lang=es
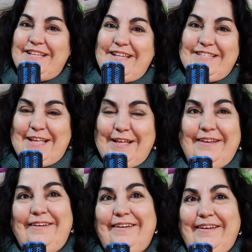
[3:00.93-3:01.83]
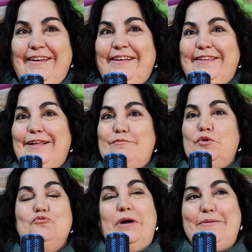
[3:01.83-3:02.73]
seres eh, del
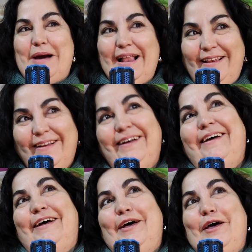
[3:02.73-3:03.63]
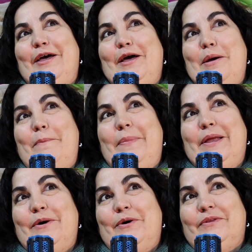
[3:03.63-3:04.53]
mundo animal,
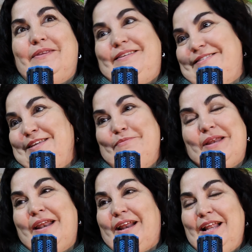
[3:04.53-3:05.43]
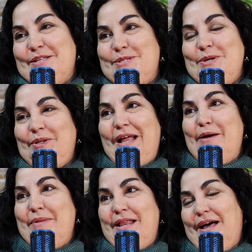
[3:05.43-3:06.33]
pero siempre en relación
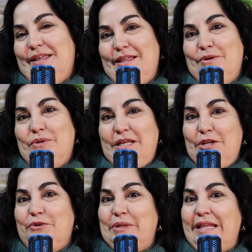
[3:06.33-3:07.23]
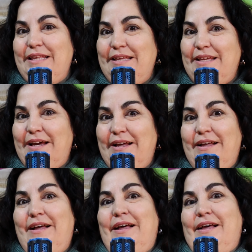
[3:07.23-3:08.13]
a la mirada de un niño o una niña
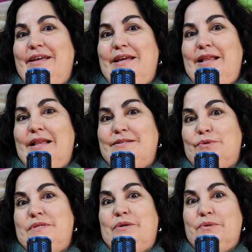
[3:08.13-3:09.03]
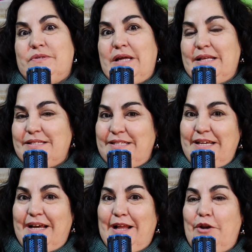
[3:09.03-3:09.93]
y sus
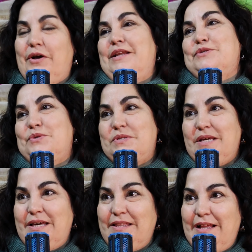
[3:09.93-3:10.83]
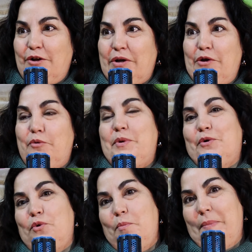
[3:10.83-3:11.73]
circunstancias, lo que les sucede, lo que los
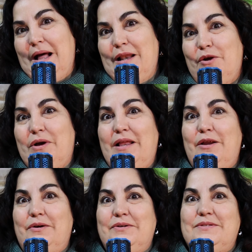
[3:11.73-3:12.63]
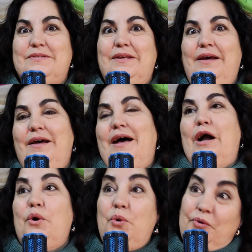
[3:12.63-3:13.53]
preocupa, lo que los
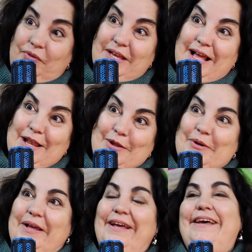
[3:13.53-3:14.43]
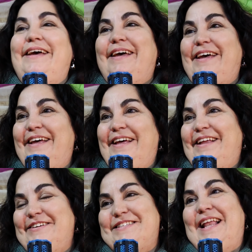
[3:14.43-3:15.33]
angustia, lo
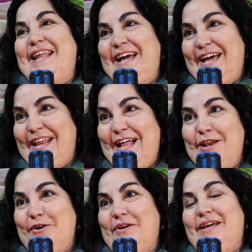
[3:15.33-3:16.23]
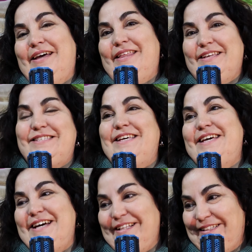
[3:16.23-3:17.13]
que los alegra, lo que
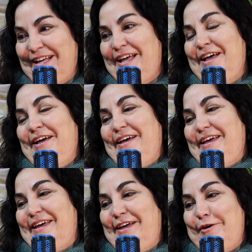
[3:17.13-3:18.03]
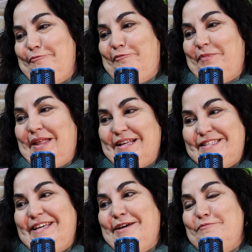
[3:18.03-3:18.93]
desean. Em,
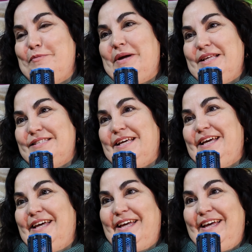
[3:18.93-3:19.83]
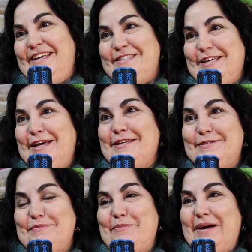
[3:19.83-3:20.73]
así que me parece que ese
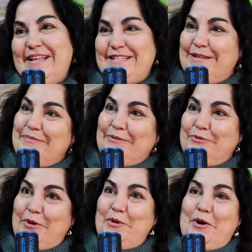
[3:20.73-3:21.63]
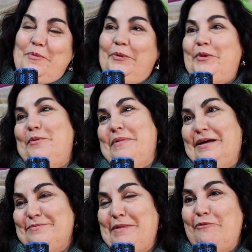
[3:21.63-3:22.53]
es, me parece, uno de los puntos
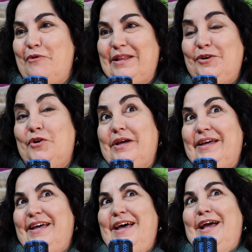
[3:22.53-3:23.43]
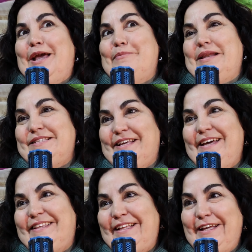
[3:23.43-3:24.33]
más, más fuertes o que, que
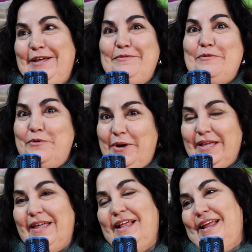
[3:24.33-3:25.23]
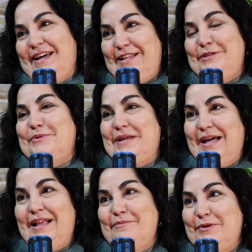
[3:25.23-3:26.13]
parece que están en mi búsqueda de la
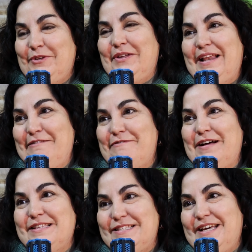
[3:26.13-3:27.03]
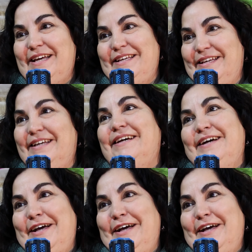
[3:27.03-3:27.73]
escritura, el mundo de la infancia y,